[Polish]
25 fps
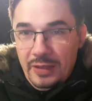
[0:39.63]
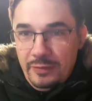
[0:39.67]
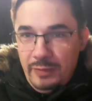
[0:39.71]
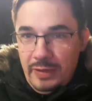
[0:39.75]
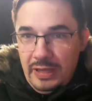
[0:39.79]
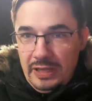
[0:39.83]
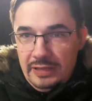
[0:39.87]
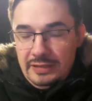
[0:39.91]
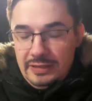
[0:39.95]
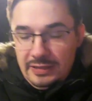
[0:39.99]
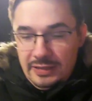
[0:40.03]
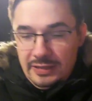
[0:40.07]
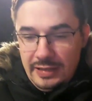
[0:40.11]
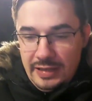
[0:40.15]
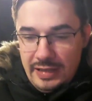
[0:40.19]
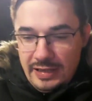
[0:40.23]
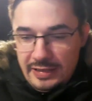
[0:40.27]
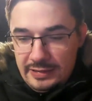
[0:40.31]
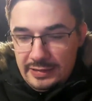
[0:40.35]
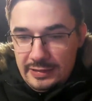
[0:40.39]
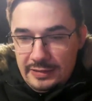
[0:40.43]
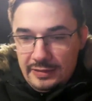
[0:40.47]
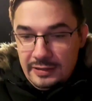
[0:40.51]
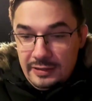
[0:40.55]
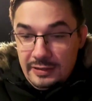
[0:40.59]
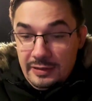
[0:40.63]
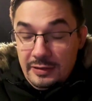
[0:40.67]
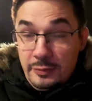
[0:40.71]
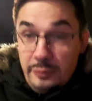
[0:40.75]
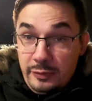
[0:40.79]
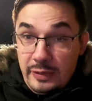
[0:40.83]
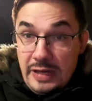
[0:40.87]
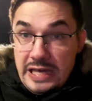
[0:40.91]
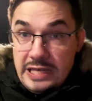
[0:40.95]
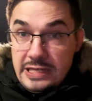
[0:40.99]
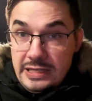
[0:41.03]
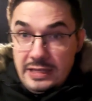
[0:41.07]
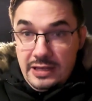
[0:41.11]
więc jest
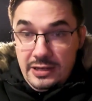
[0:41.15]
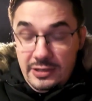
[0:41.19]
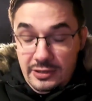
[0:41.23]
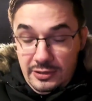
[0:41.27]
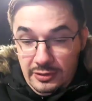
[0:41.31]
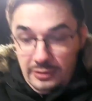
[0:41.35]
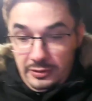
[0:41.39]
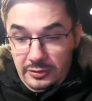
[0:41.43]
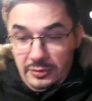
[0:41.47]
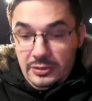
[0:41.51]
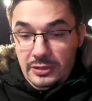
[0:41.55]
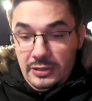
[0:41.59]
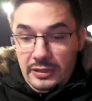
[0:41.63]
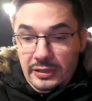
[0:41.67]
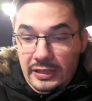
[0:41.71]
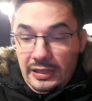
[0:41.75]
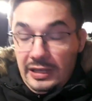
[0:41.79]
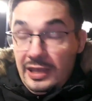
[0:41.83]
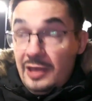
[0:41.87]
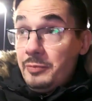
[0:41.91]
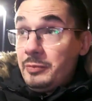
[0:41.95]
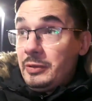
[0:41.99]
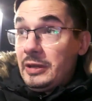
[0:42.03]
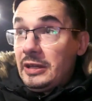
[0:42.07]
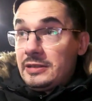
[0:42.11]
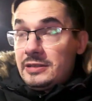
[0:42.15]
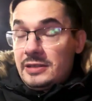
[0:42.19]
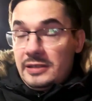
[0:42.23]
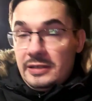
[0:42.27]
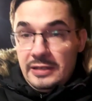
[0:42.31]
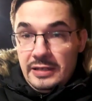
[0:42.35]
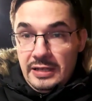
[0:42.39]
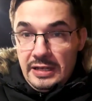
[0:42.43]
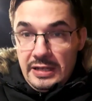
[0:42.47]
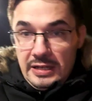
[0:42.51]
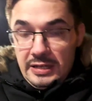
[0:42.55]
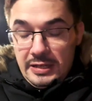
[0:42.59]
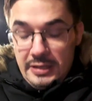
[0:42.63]
fajnie. Jeszcze troszkę takiej pracy
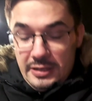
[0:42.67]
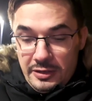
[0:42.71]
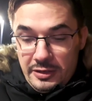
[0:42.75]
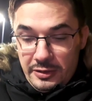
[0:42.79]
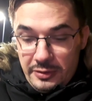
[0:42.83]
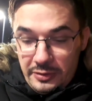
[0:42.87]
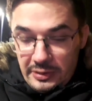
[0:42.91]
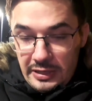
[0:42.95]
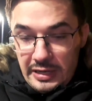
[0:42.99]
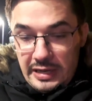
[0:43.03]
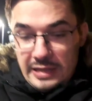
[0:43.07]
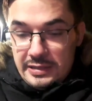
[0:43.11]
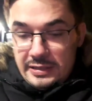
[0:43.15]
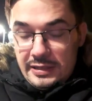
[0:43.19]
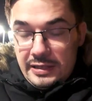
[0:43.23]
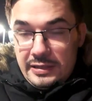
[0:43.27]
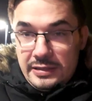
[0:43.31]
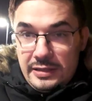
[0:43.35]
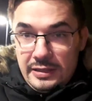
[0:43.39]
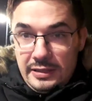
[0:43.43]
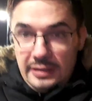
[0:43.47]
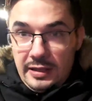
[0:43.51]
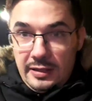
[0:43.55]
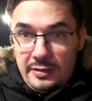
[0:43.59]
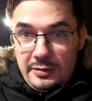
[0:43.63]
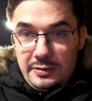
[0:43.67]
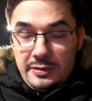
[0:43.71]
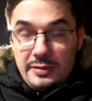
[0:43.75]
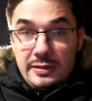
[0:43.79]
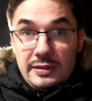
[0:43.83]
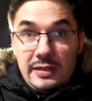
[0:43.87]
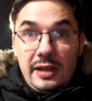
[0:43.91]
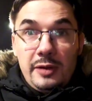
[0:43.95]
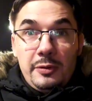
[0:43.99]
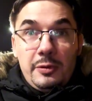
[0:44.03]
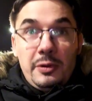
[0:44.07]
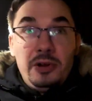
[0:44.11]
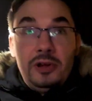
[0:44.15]
organizacyjnej
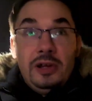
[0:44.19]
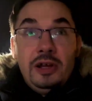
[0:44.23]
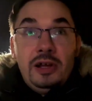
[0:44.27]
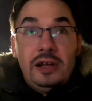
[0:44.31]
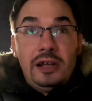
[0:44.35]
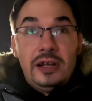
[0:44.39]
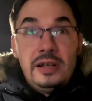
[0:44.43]
zostało.